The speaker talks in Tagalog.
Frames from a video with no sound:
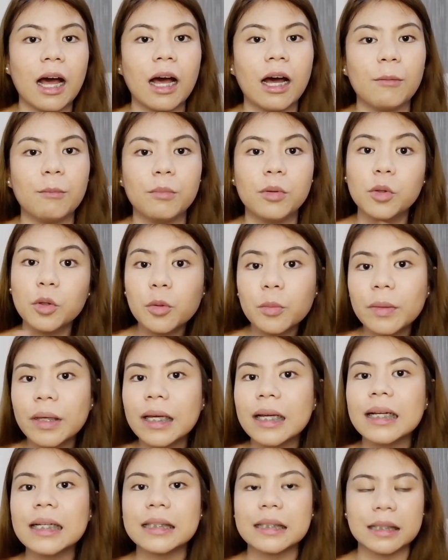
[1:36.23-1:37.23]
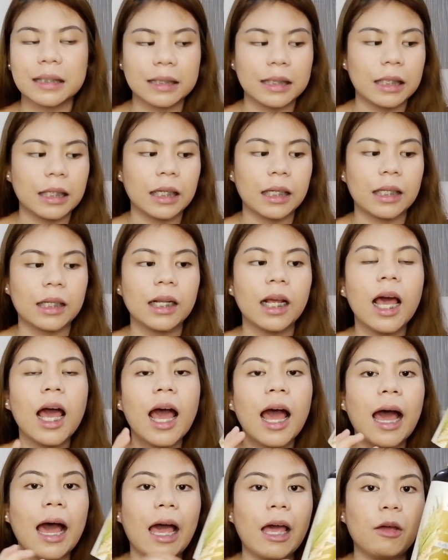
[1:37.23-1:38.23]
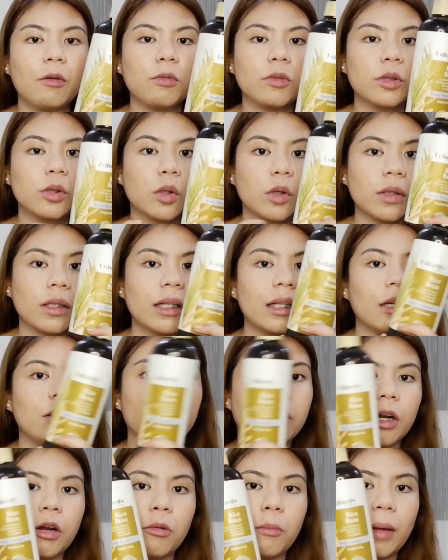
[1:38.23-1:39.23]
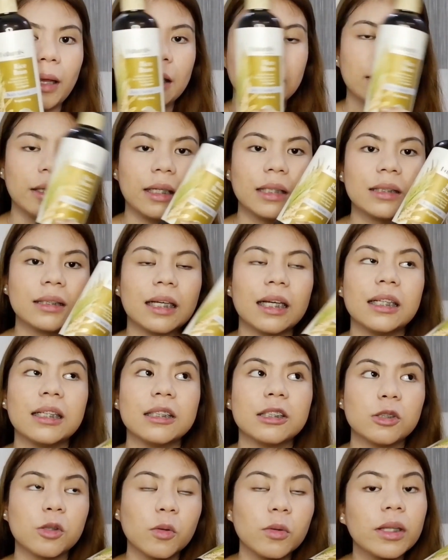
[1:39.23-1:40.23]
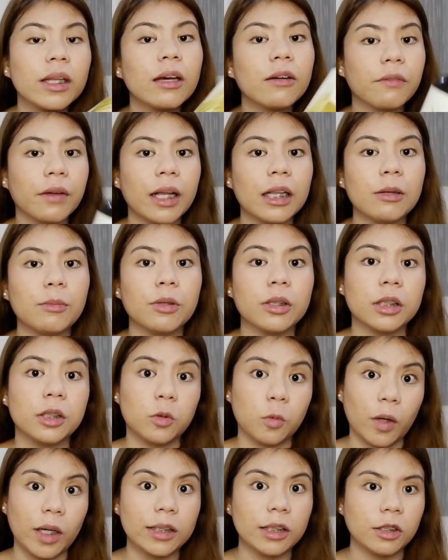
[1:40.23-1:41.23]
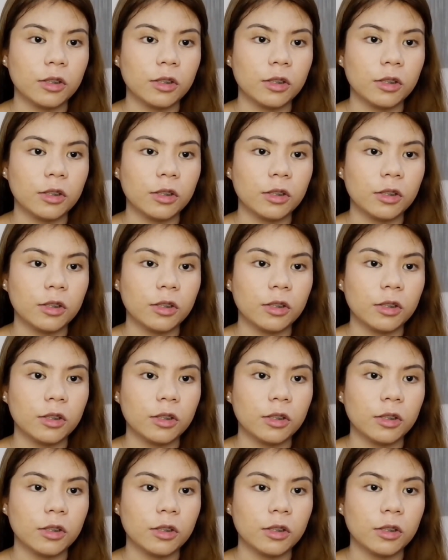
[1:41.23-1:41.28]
nakaka-blooming ng skin, I would totally recommend this. And it's only available in